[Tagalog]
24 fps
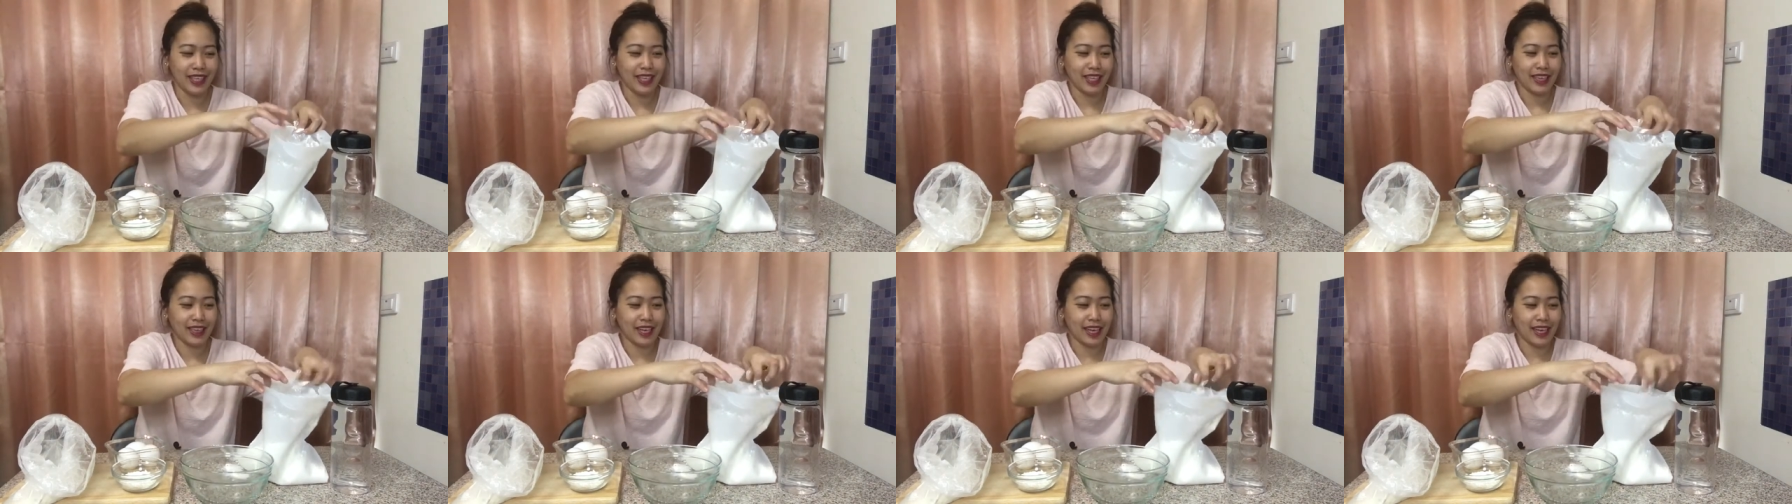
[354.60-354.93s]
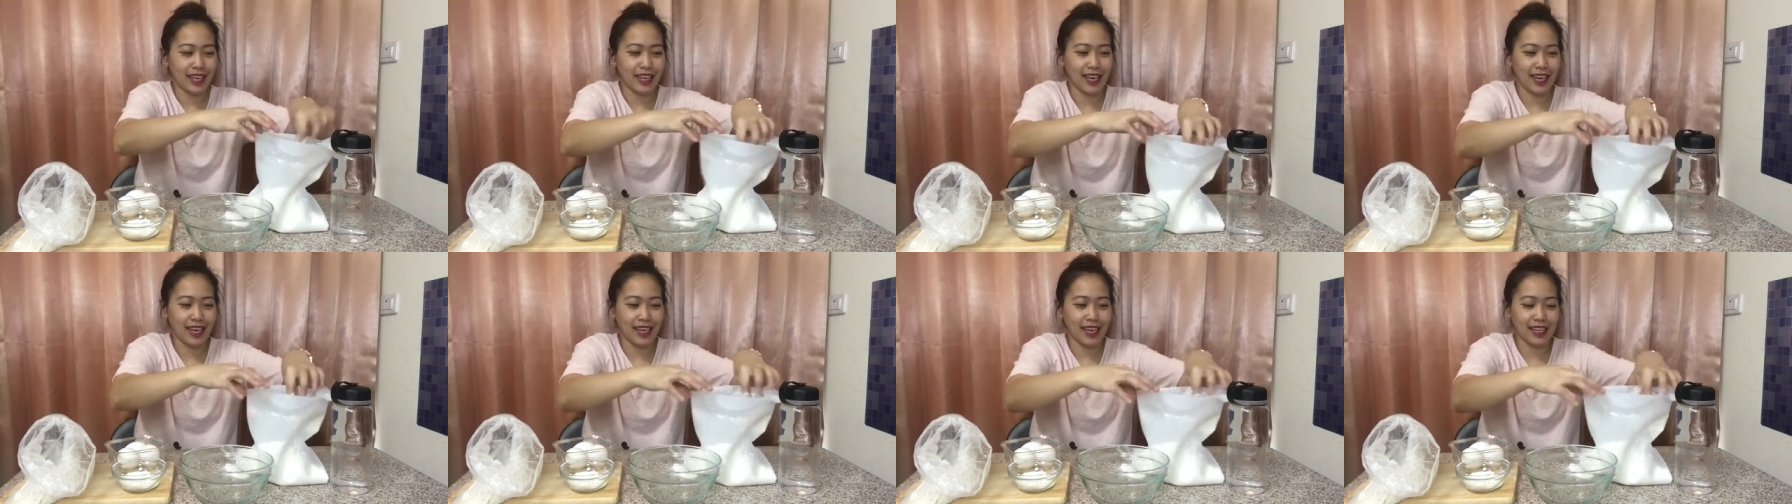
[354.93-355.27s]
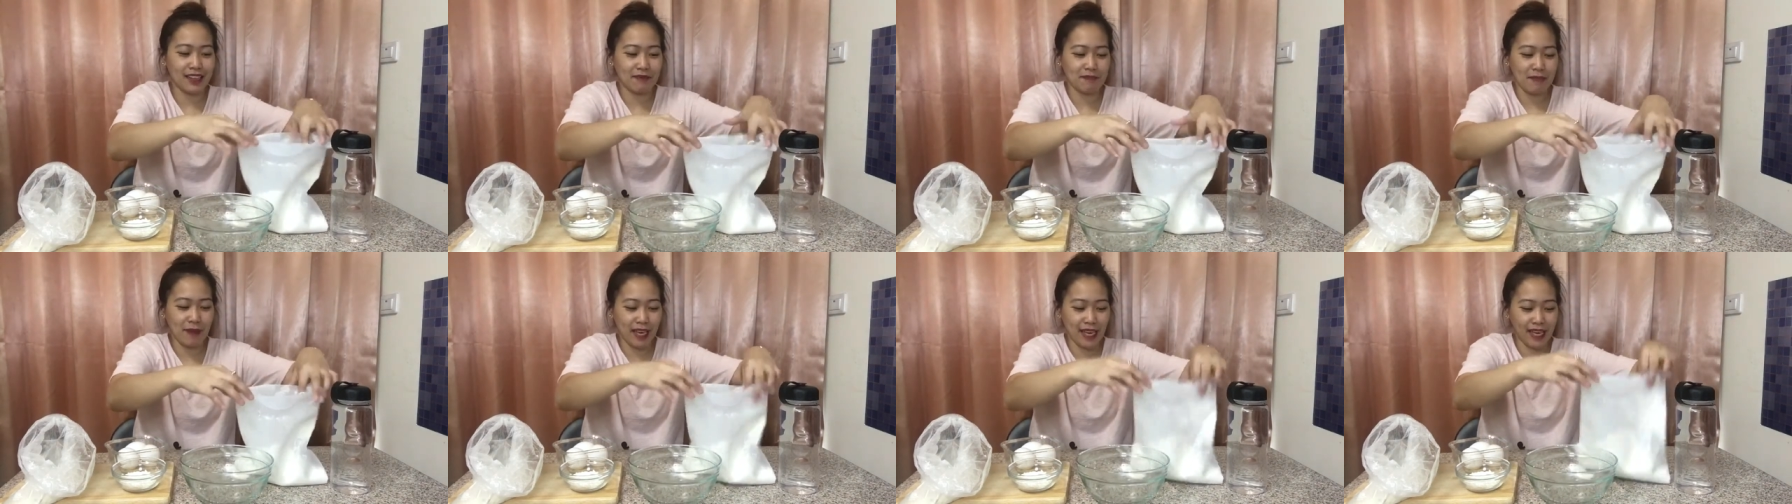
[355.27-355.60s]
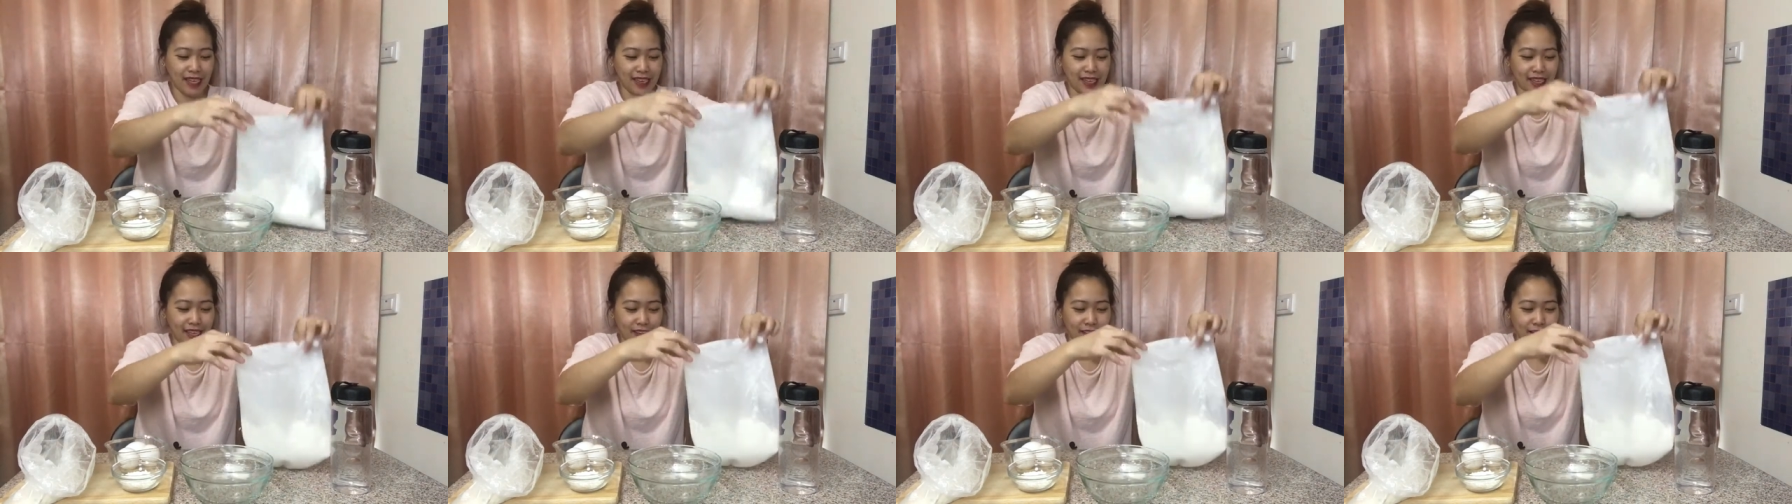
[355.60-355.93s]
nagkalat pa
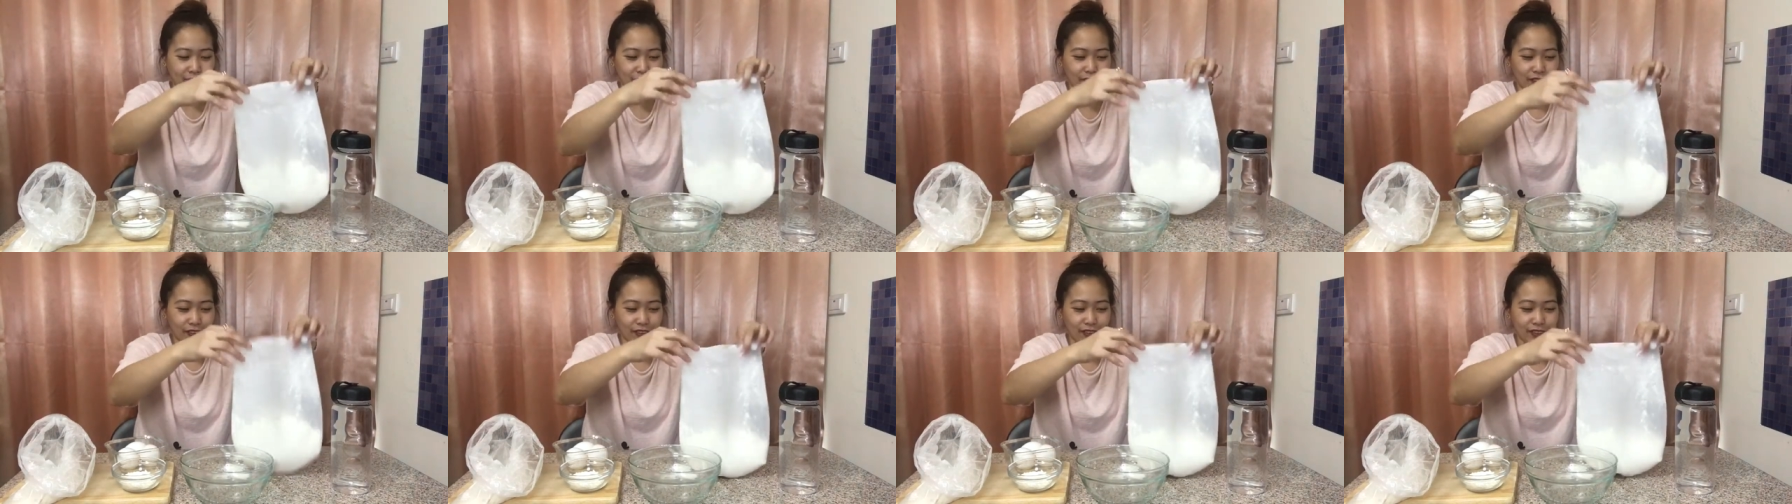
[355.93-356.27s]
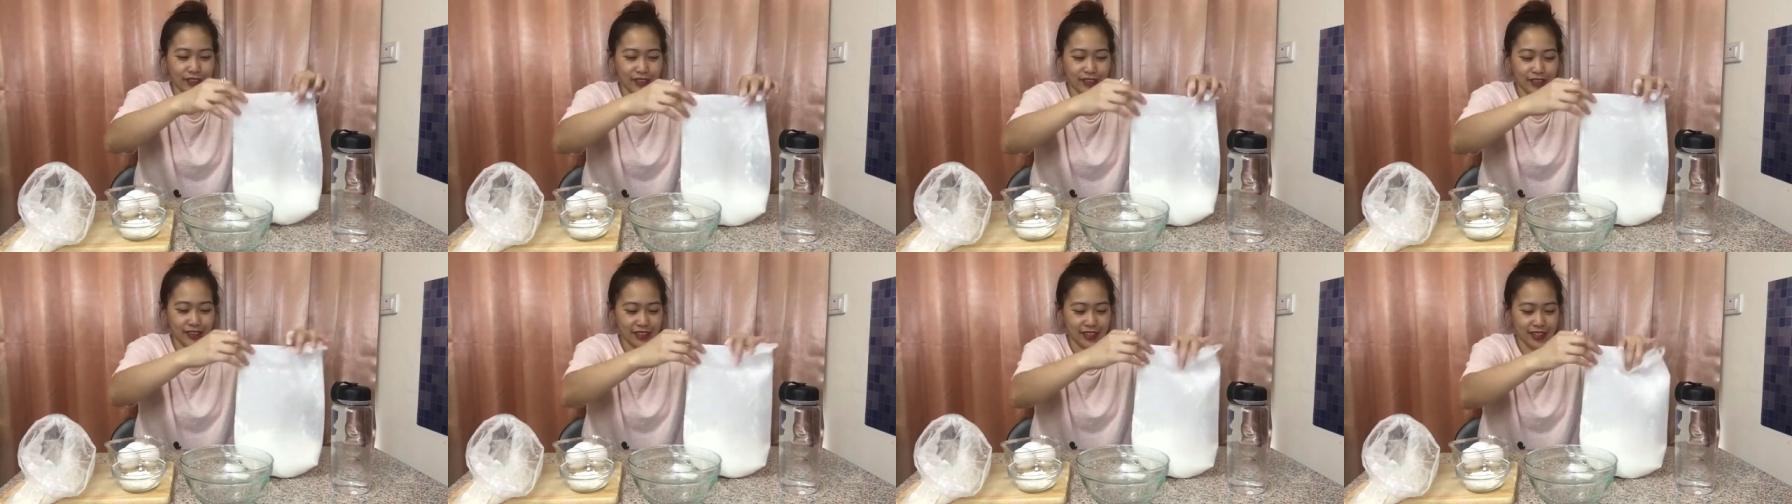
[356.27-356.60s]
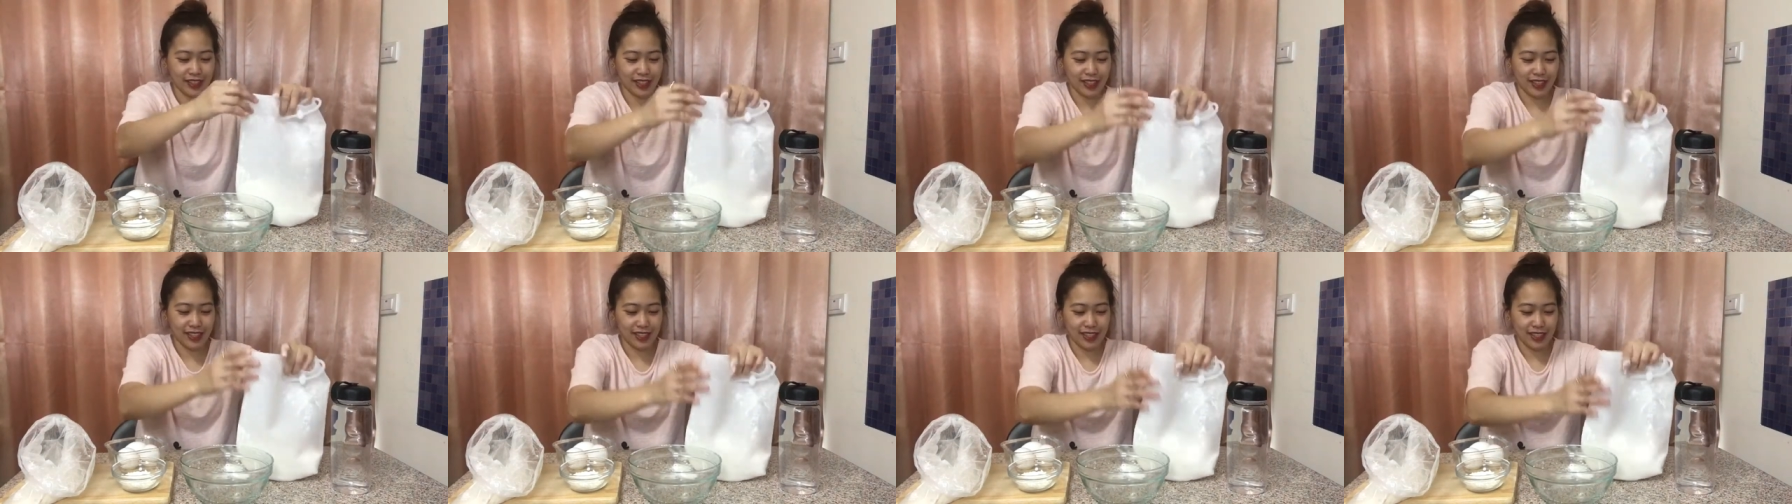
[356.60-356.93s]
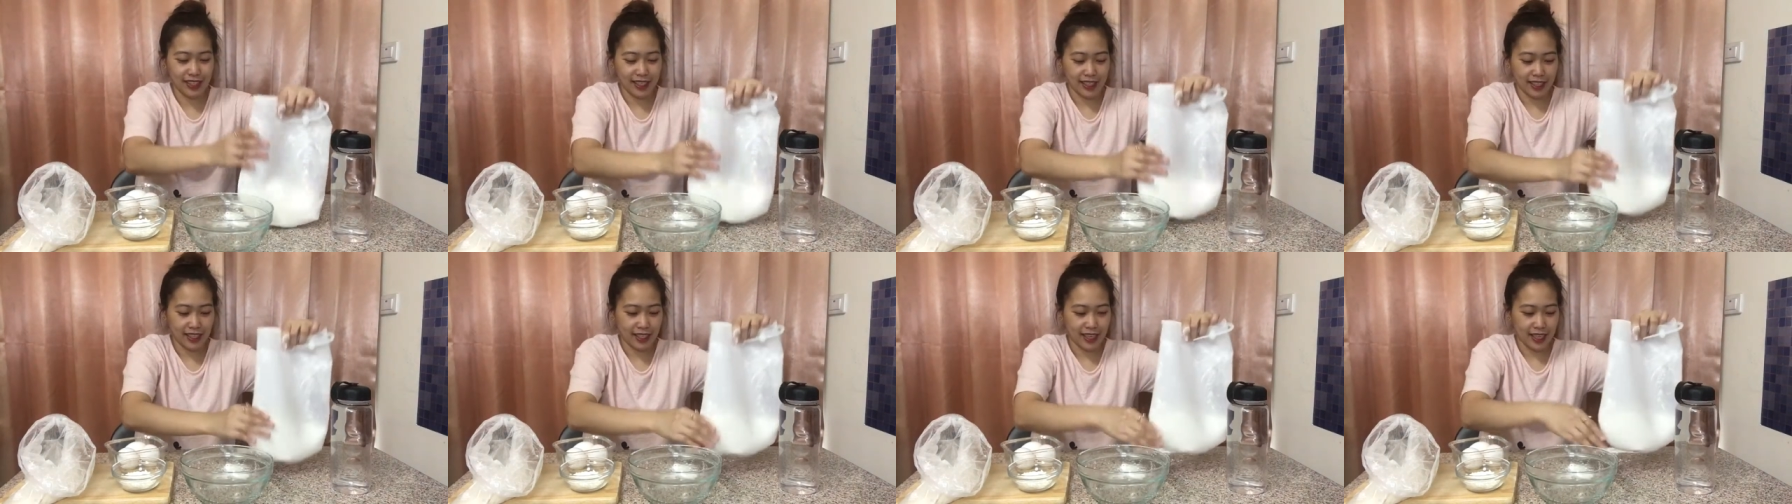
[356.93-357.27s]
rin ako.
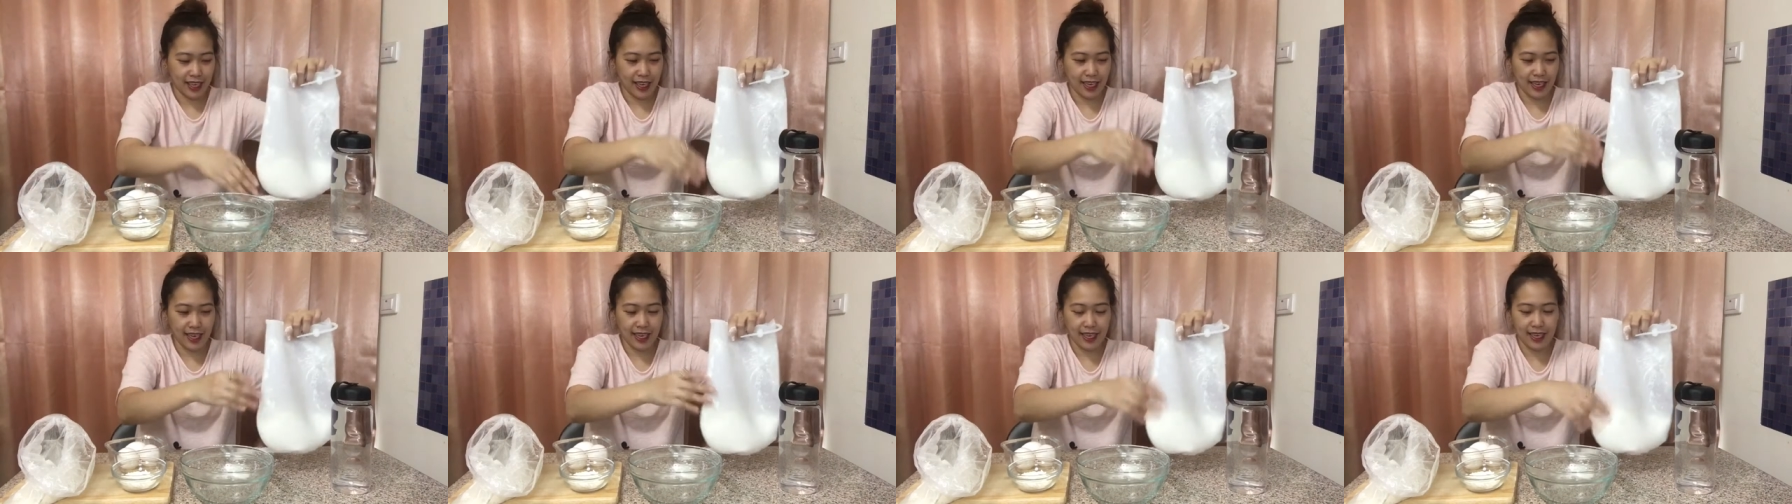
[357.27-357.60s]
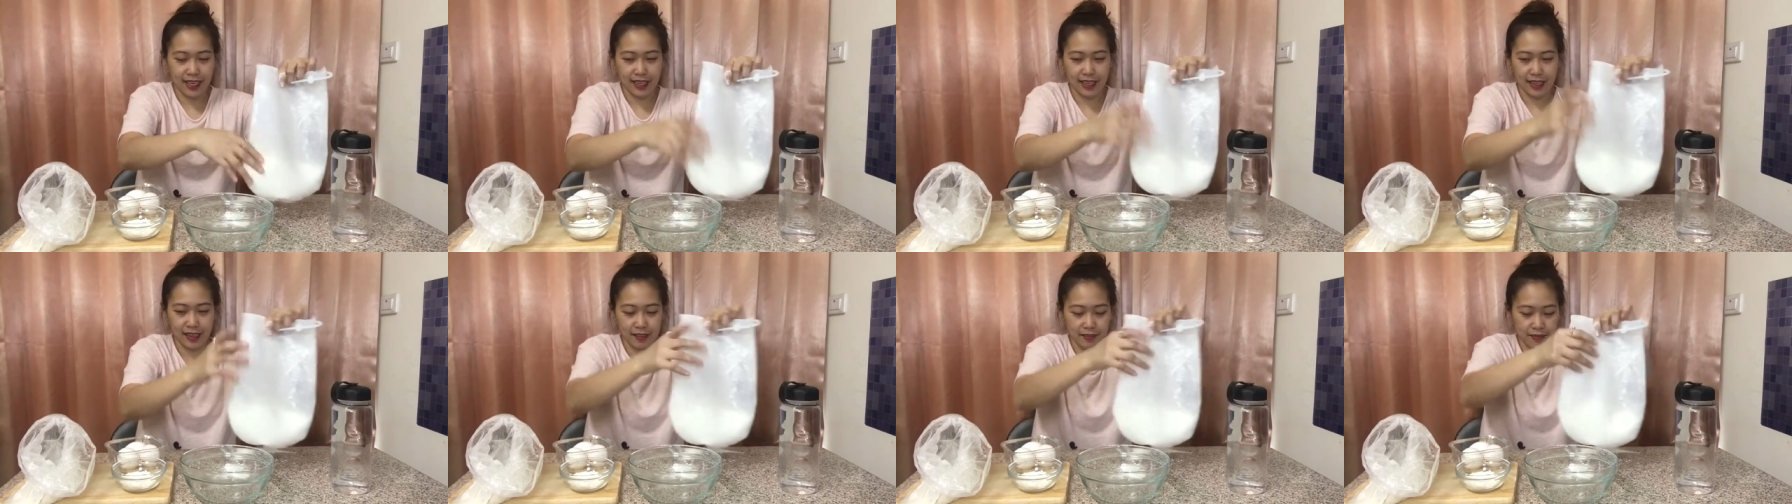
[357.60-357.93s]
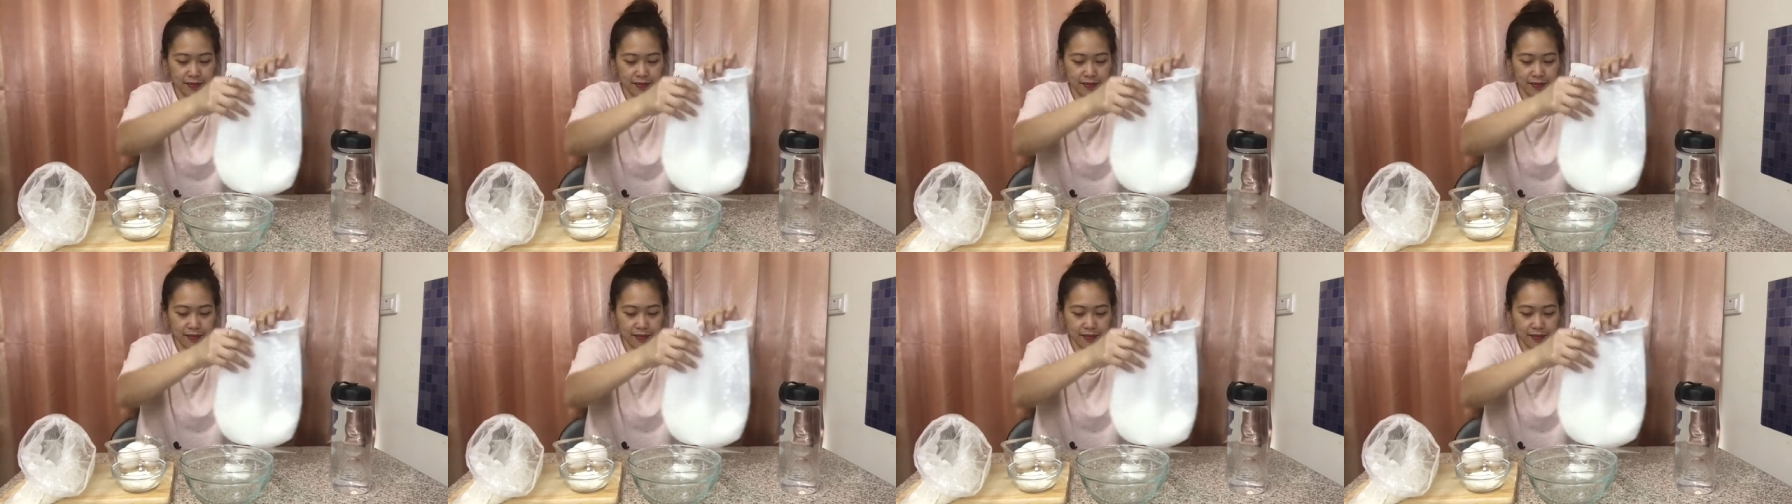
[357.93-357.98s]
Yan.